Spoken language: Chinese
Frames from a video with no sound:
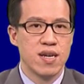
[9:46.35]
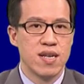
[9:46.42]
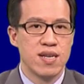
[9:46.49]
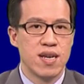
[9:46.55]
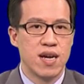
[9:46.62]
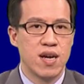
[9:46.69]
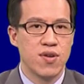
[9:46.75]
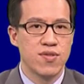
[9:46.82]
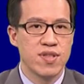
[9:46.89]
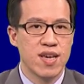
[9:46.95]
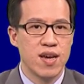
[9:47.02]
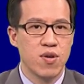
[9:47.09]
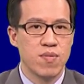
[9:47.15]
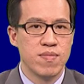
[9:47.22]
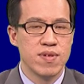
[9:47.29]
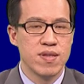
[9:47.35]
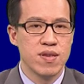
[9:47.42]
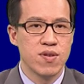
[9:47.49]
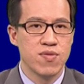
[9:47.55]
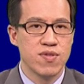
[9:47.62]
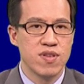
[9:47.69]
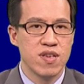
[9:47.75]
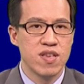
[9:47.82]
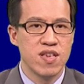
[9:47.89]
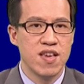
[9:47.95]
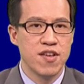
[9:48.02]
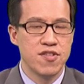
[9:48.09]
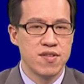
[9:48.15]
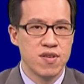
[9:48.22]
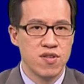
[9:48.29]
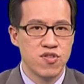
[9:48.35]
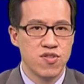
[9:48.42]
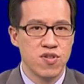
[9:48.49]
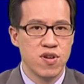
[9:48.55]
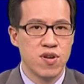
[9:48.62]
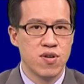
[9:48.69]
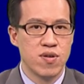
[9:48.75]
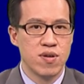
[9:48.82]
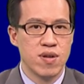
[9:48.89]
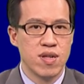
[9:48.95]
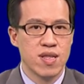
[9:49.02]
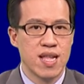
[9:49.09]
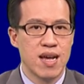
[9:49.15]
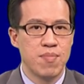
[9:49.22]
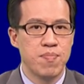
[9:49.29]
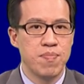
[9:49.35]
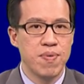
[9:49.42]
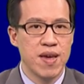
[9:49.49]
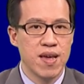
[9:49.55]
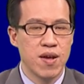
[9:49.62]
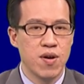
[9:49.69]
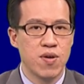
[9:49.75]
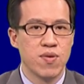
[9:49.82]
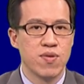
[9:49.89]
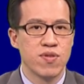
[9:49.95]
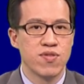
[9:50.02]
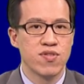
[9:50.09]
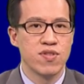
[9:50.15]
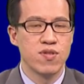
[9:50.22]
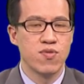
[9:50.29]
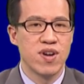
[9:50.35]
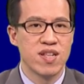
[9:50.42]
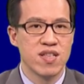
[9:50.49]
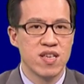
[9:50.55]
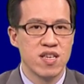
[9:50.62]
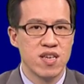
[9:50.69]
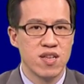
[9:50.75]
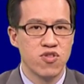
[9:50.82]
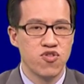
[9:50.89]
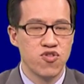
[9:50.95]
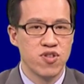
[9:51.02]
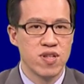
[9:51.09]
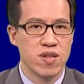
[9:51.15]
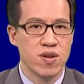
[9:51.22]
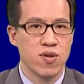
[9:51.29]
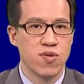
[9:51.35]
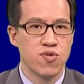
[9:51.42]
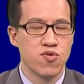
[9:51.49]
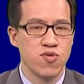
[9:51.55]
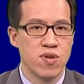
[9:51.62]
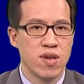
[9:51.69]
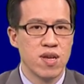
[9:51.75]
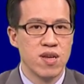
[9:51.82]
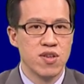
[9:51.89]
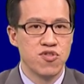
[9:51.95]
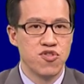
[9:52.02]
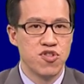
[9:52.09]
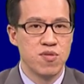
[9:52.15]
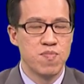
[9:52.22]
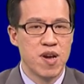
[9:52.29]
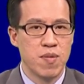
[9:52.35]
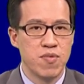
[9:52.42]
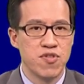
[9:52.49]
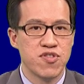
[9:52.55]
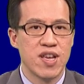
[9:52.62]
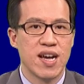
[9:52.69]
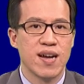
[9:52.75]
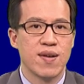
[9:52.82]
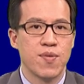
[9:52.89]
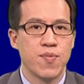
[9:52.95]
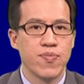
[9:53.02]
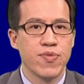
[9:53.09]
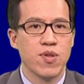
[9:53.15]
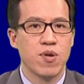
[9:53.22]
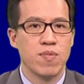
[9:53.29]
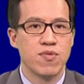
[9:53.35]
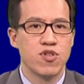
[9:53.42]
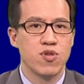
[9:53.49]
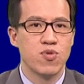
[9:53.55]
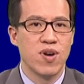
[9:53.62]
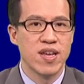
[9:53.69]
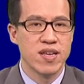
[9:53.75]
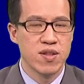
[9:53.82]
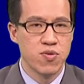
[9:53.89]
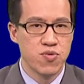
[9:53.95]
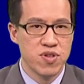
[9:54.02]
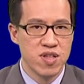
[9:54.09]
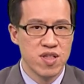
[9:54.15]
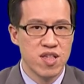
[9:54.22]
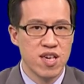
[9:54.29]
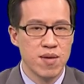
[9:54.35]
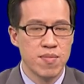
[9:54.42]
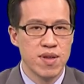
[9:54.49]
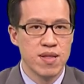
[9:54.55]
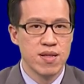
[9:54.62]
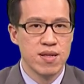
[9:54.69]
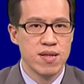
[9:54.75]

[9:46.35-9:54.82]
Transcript: 然后在我们用 CCS 的时候，它背后是让这些执行的工具，只是表面上。我们是 run 一个图形界面，